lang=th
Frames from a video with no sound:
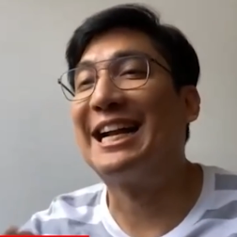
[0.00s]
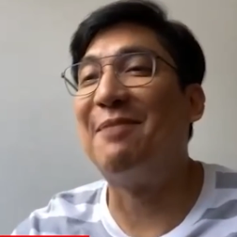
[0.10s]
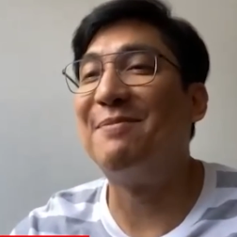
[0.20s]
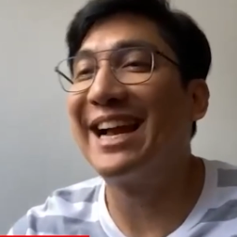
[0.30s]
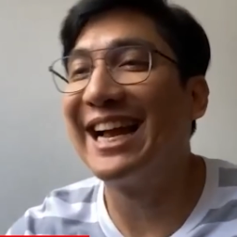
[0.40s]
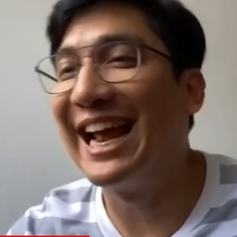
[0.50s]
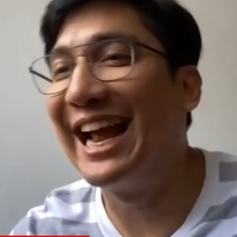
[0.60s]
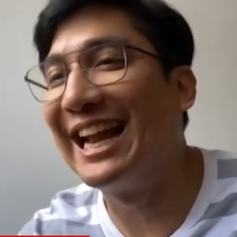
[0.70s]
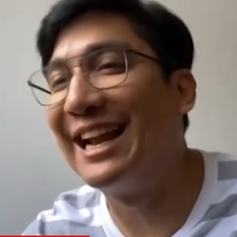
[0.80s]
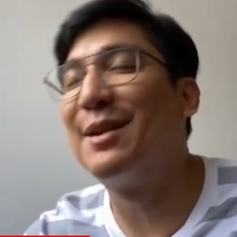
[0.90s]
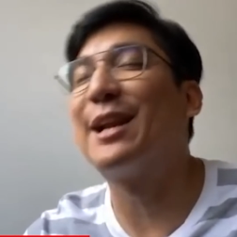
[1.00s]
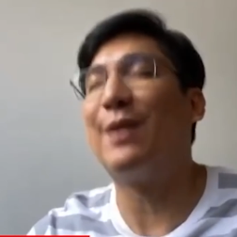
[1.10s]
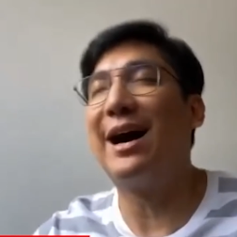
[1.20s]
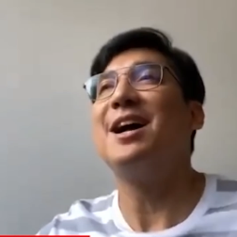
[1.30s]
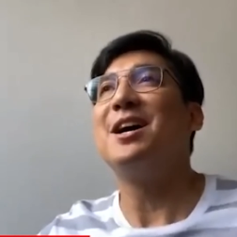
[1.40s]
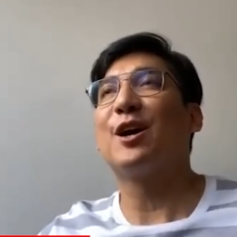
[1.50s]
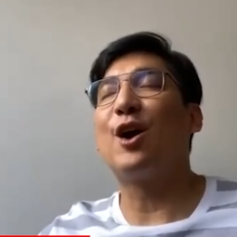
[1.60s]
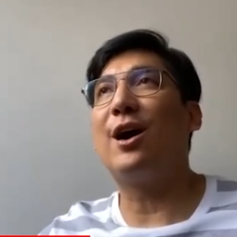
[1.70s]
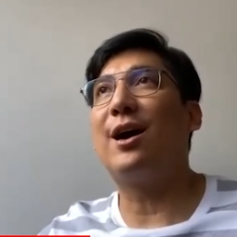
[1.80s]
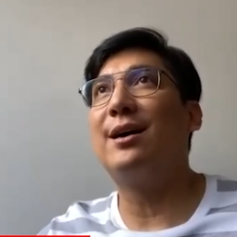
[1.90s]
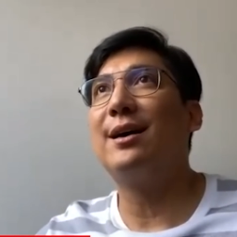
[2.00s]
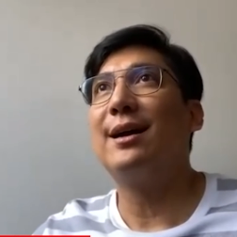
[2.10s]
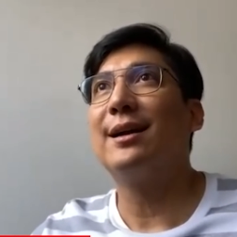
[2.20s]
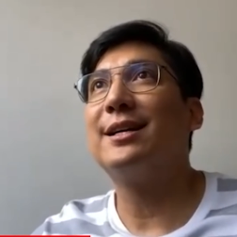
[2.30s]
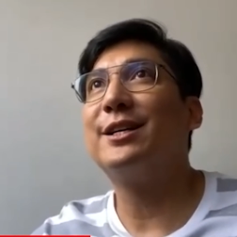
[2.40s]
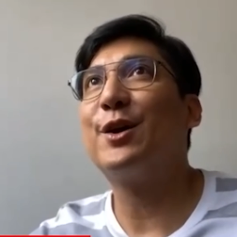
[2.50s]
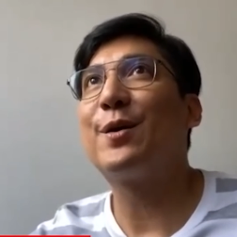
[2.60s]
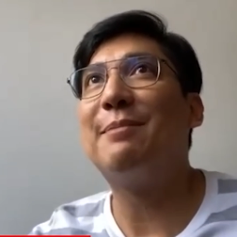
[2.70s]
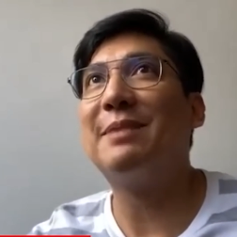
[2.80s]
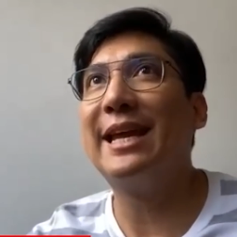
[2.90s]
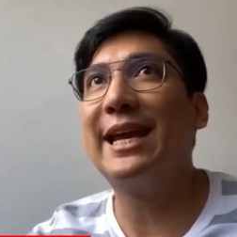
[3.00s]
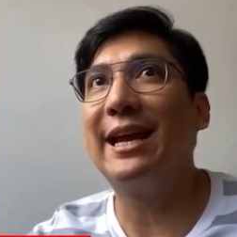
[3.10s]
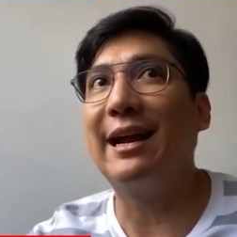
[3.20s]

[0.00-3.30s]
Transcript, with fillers: ทำไม่ขนาดนั้นเลยแต่ว่าก็คือด้วยความที่